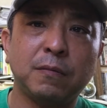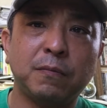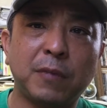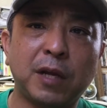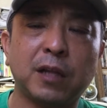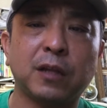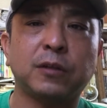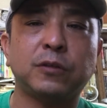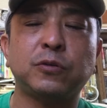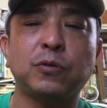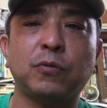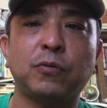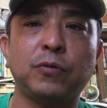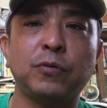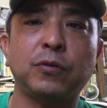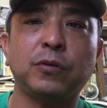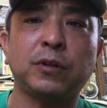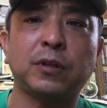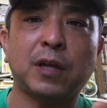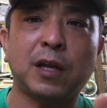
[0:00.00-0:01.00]
まあそ
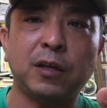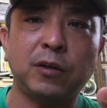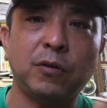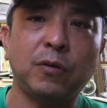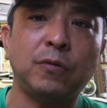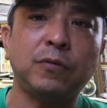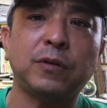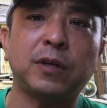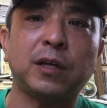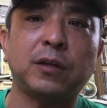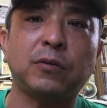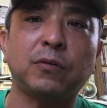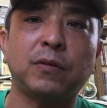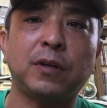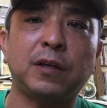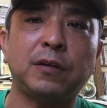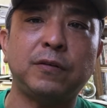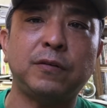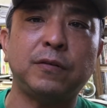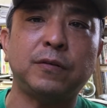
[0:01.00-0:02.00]
この対応を受け
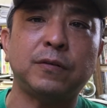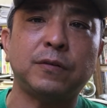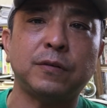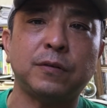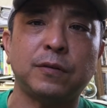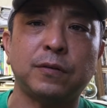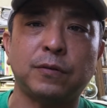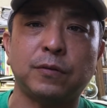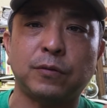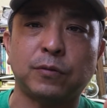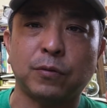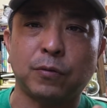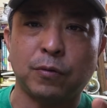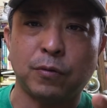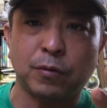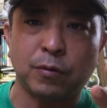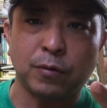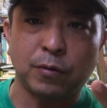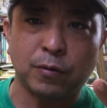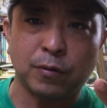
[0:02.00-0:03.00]
取れる、うんと、
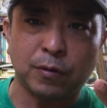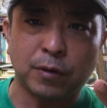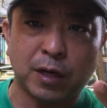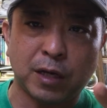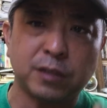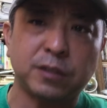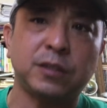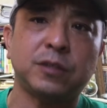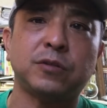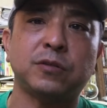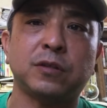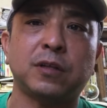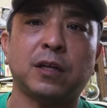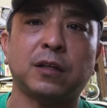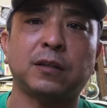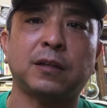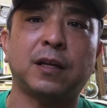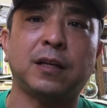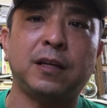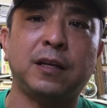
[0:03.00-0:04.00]
と果実
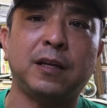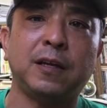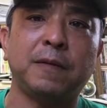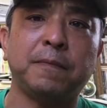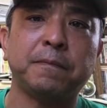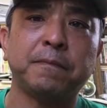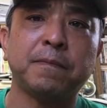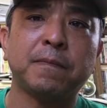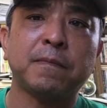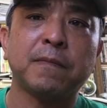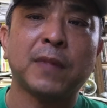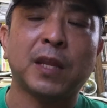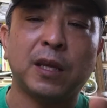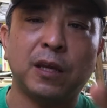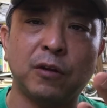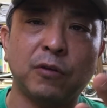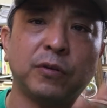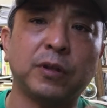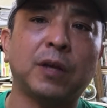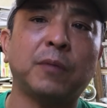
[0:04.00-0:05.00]
だったり
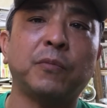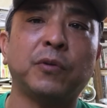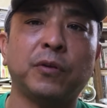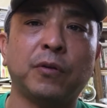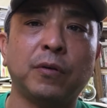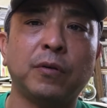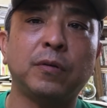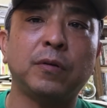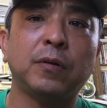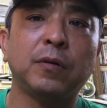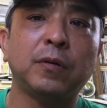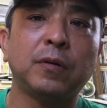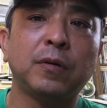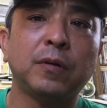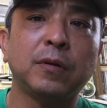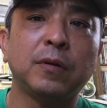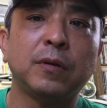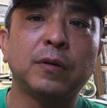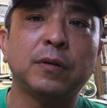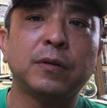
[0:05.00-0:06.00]
いろんなもの
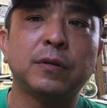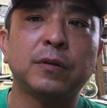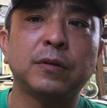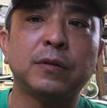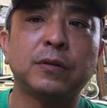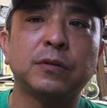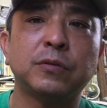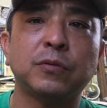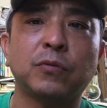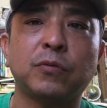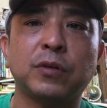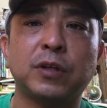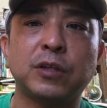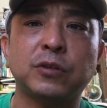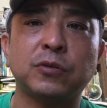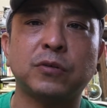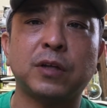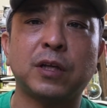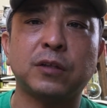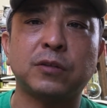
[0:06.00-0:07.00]
そこで
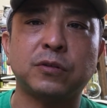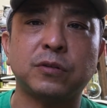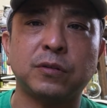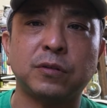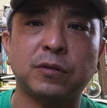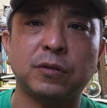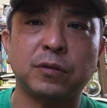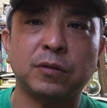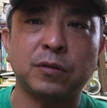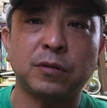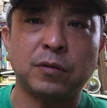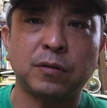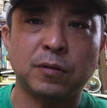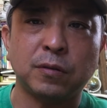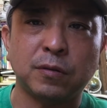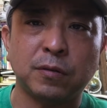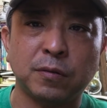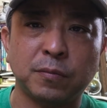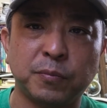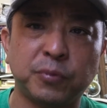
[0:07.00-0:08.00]
育
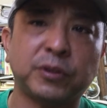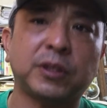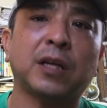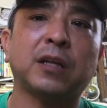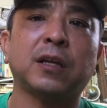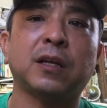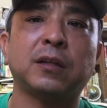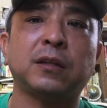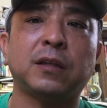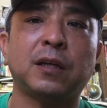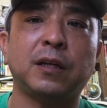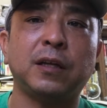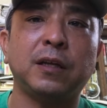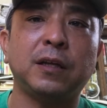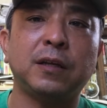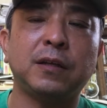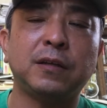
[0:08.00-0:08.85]
つ豚だったり